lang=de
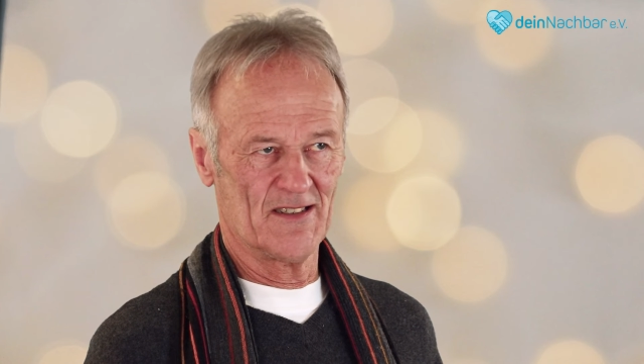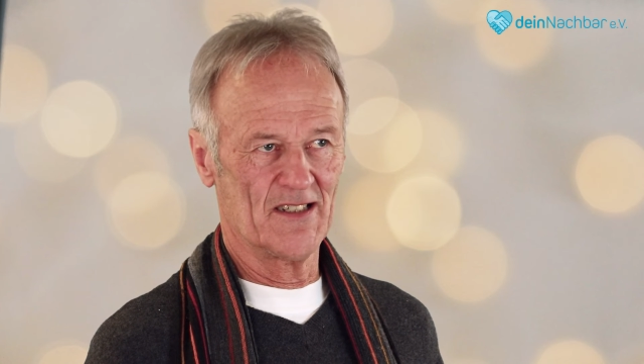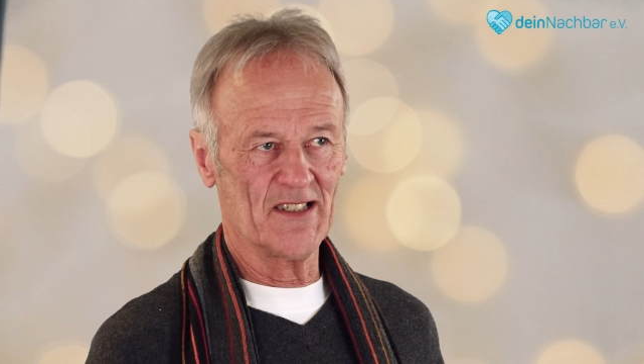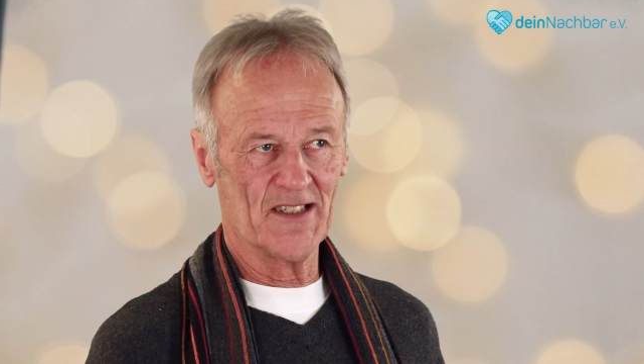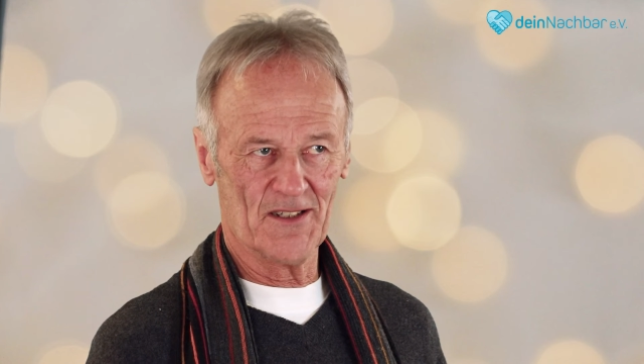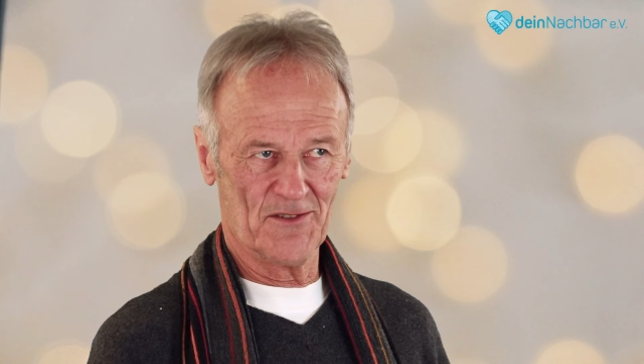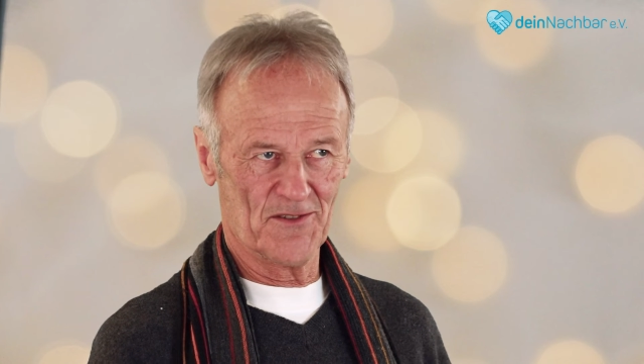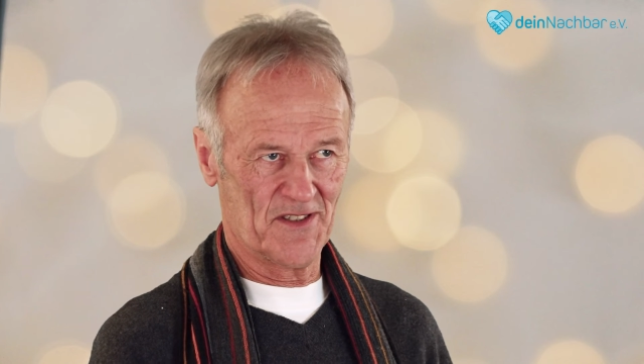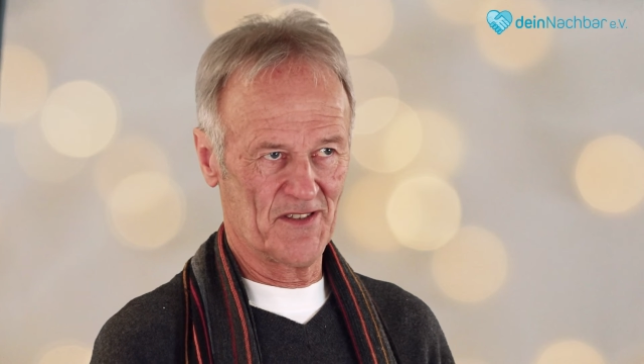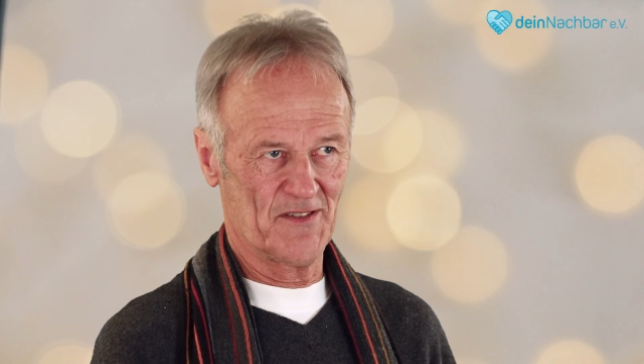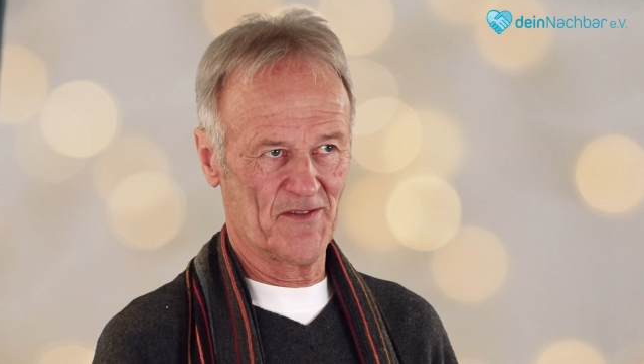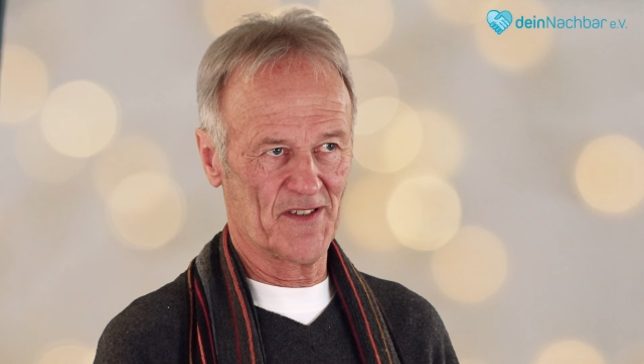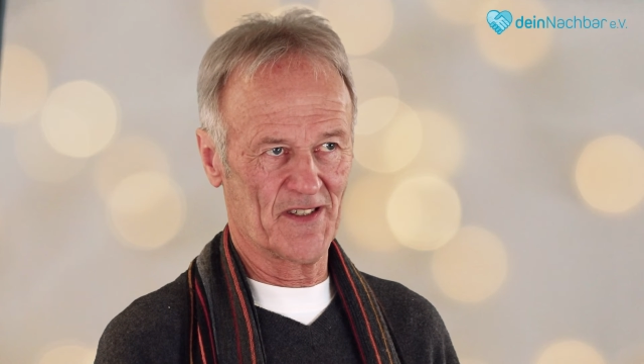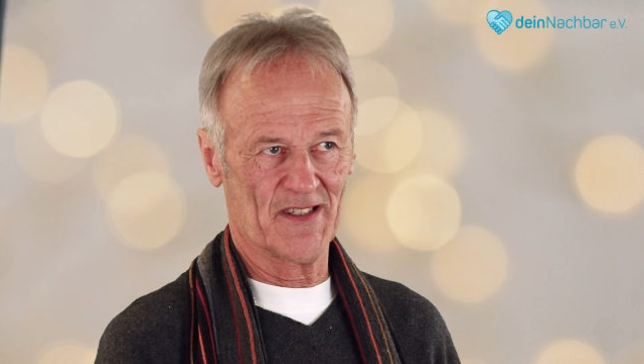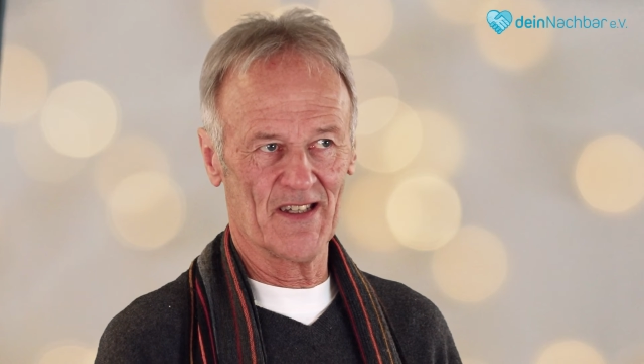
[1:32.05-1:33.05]

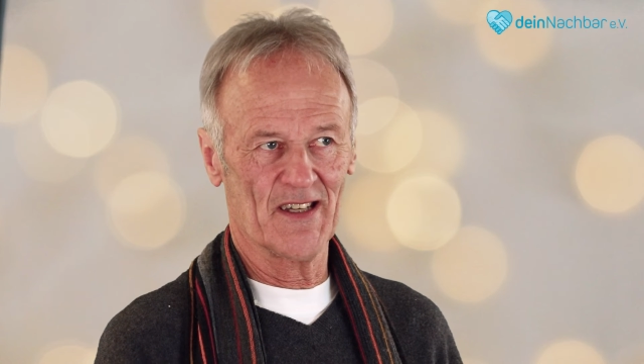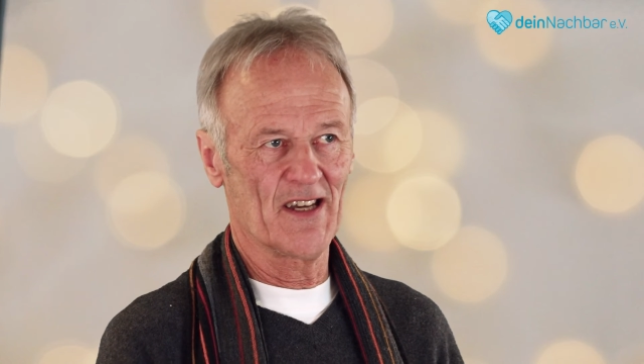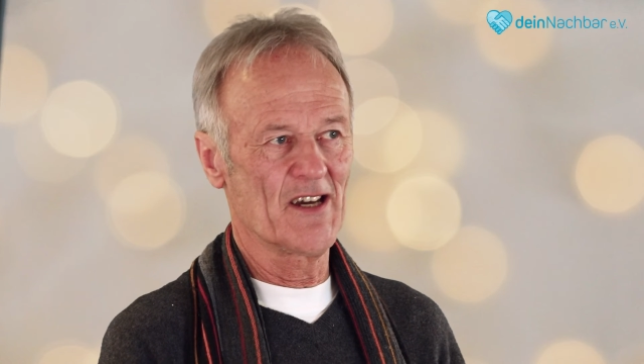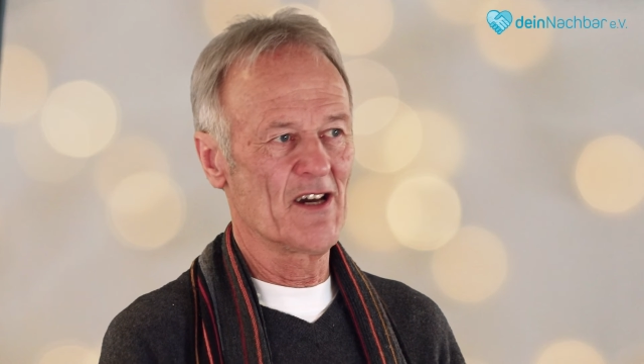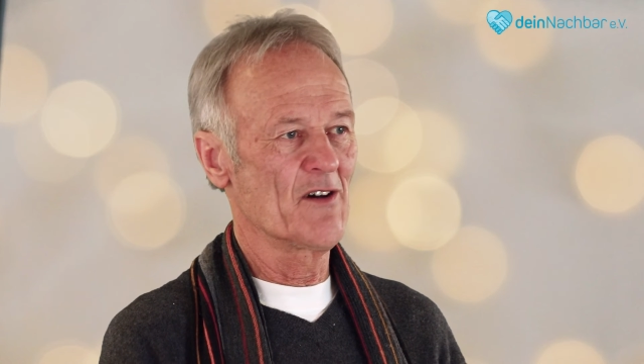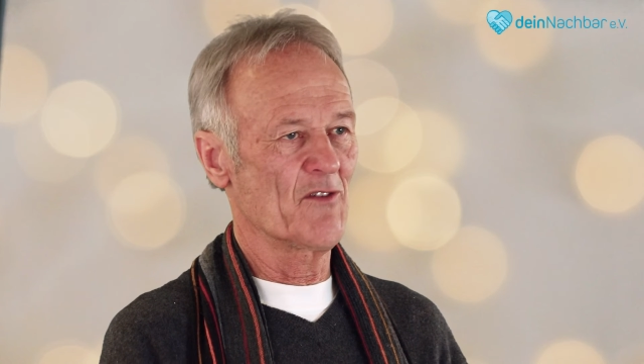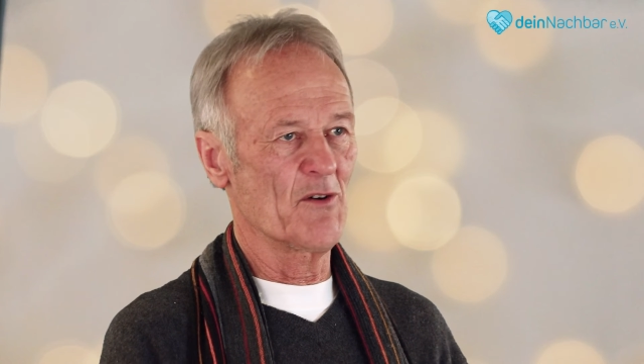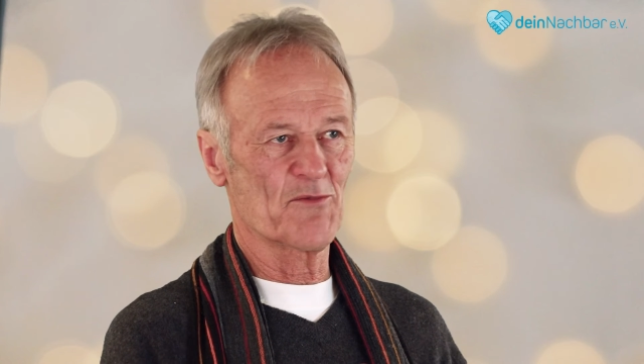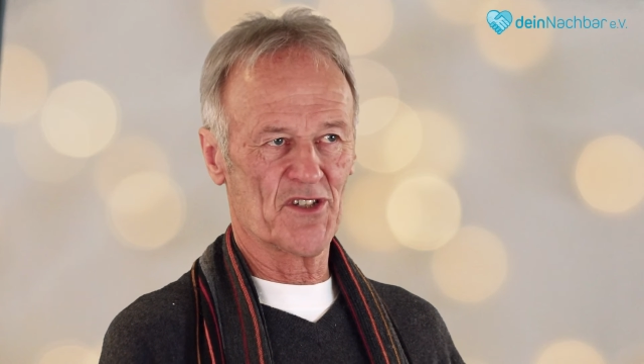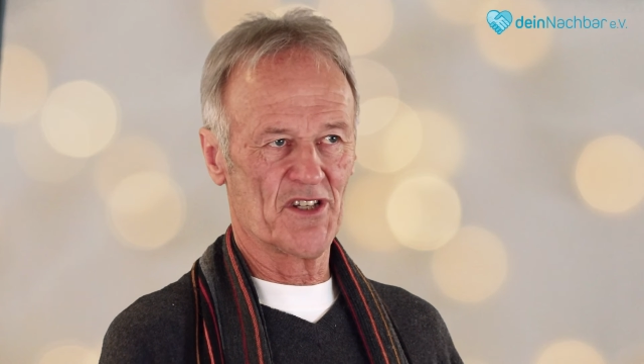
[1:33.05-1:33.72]
inklusive vom